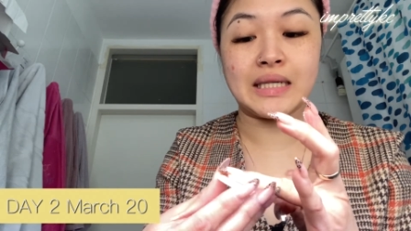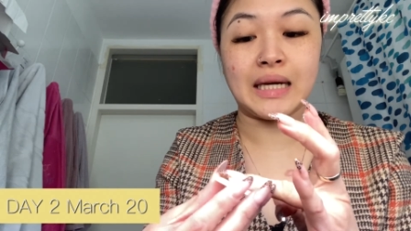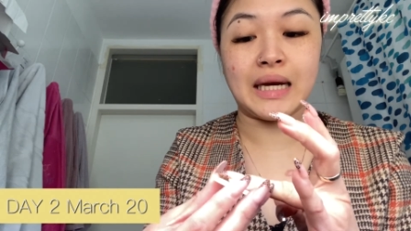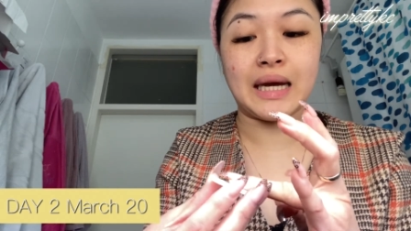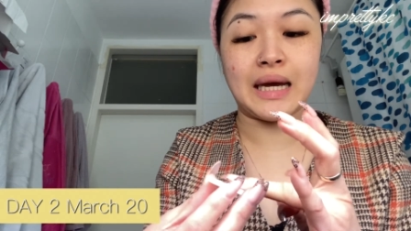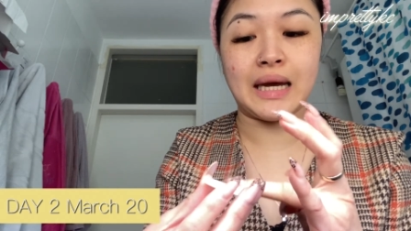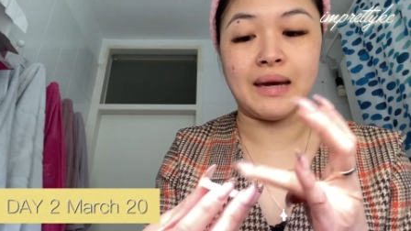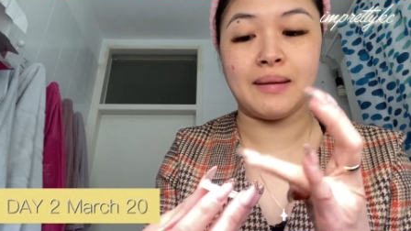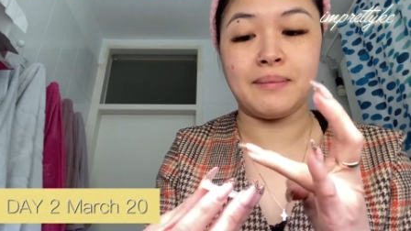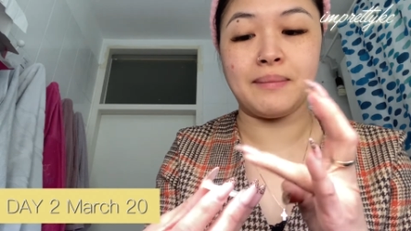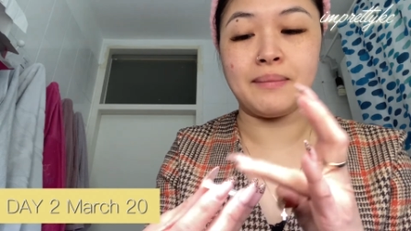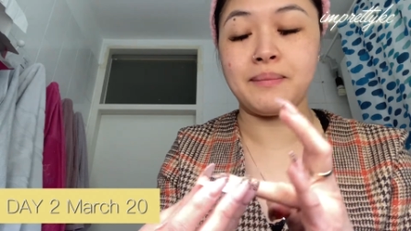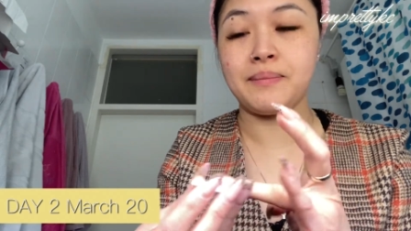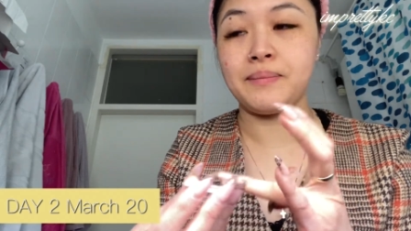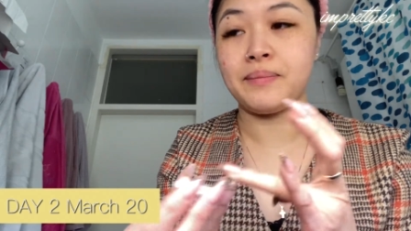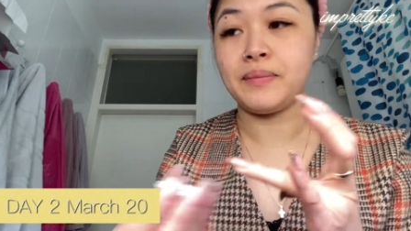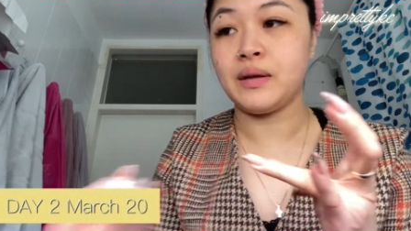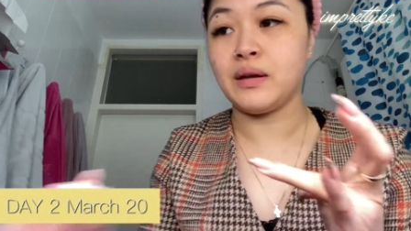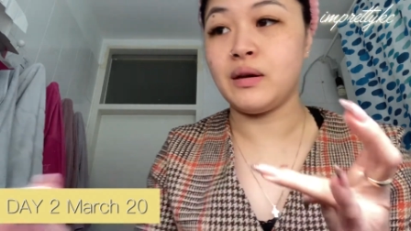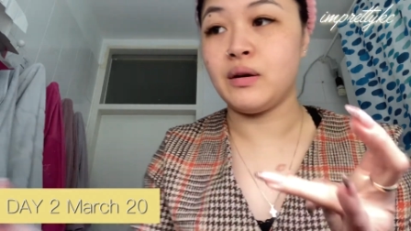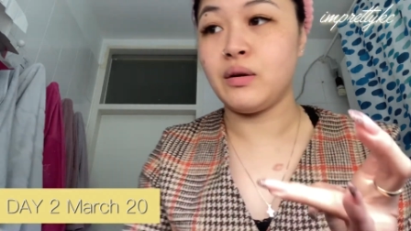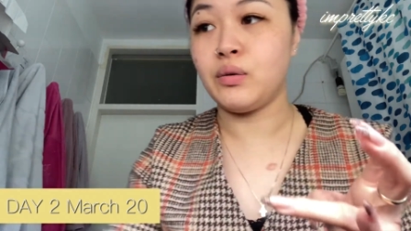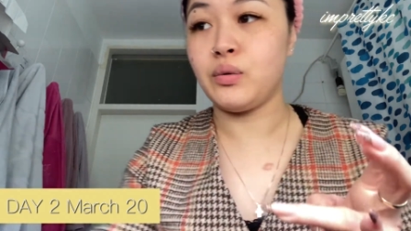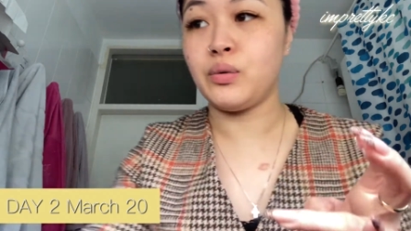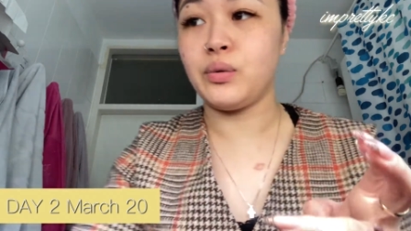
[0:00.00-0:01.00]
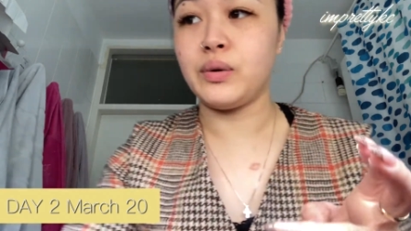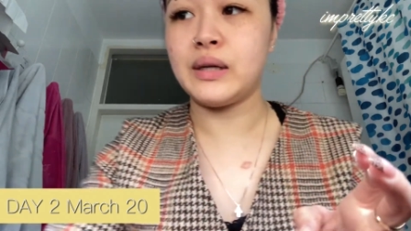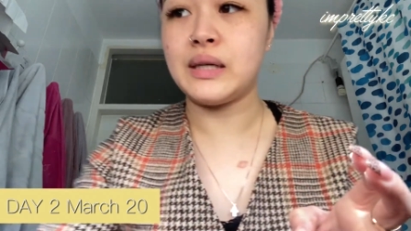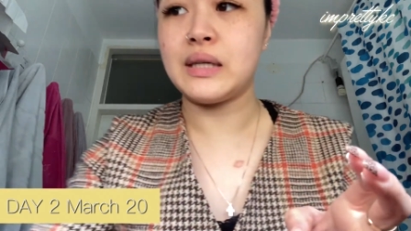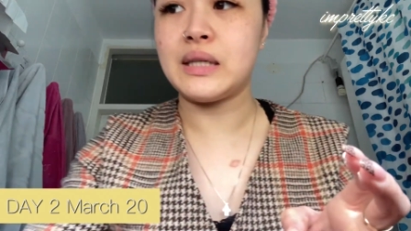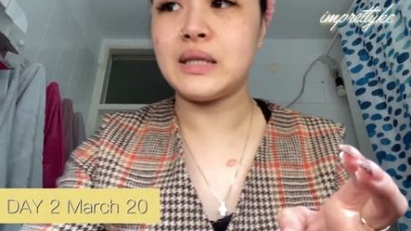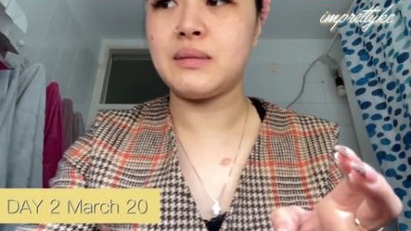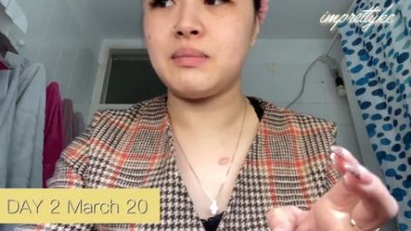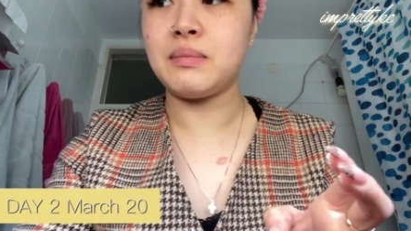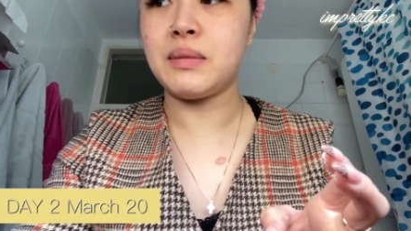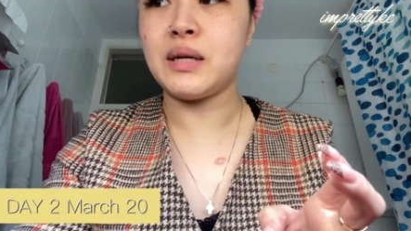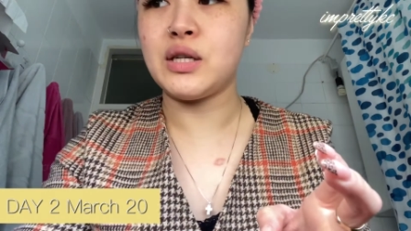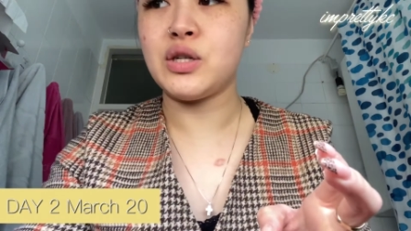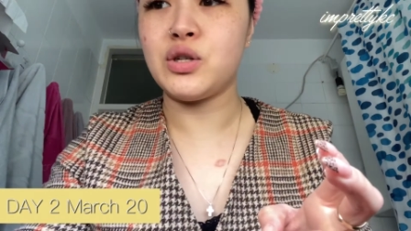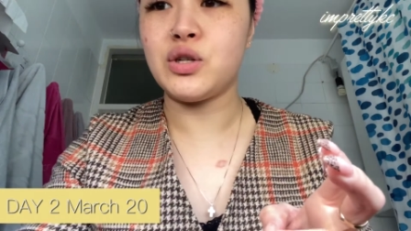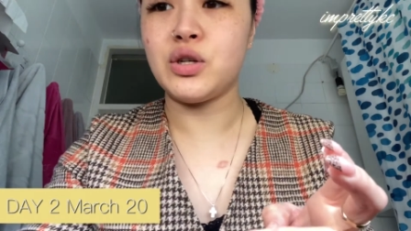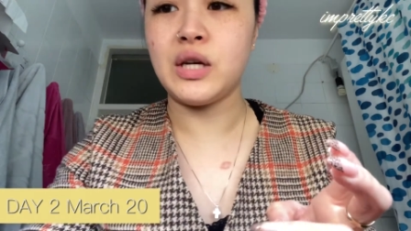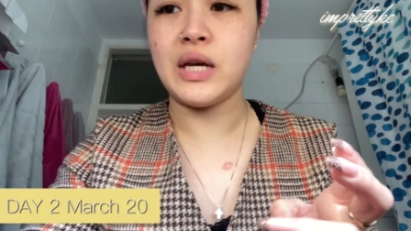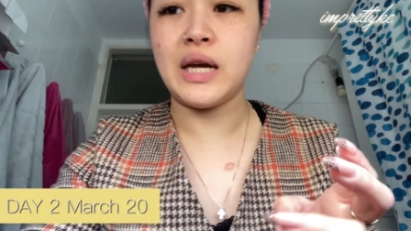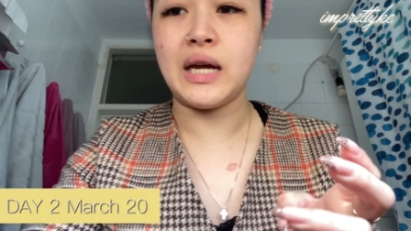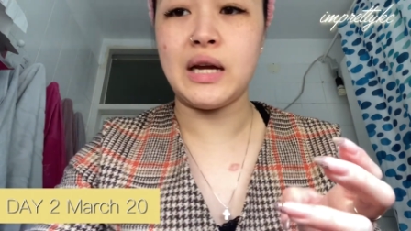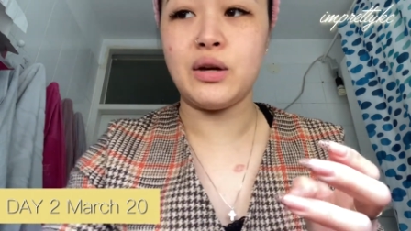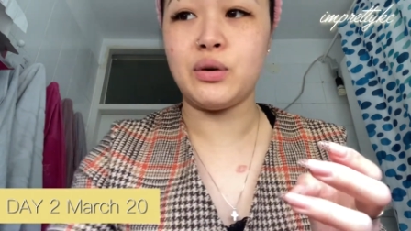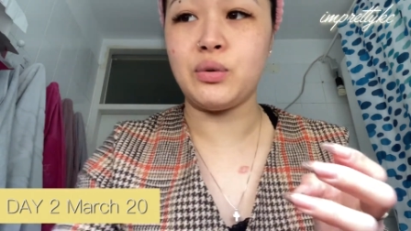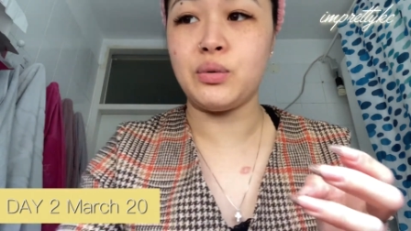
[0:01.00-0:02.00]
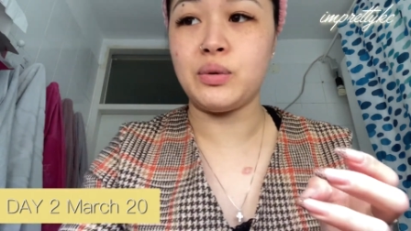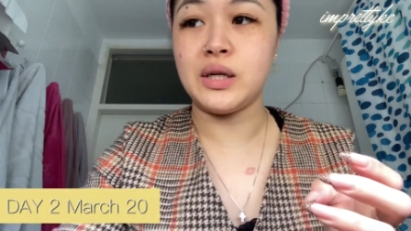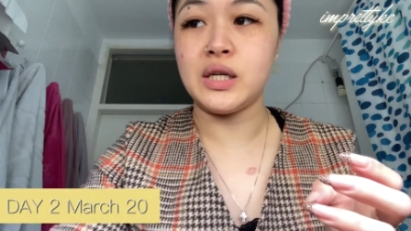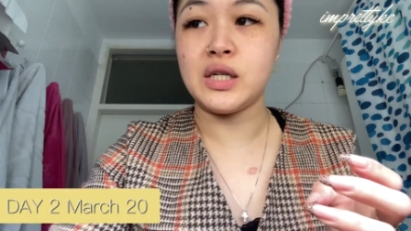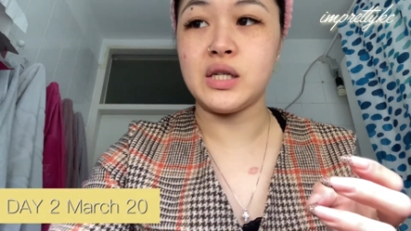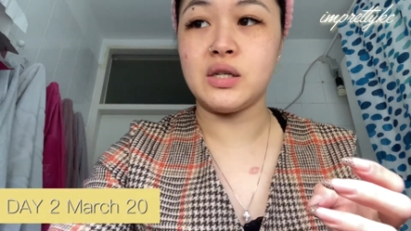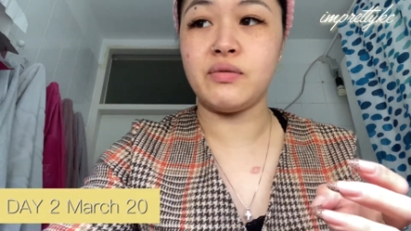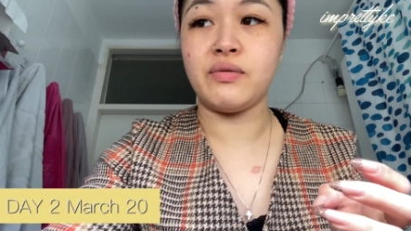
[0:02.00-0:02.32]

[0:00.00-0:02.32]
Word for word: time was medyo yellowish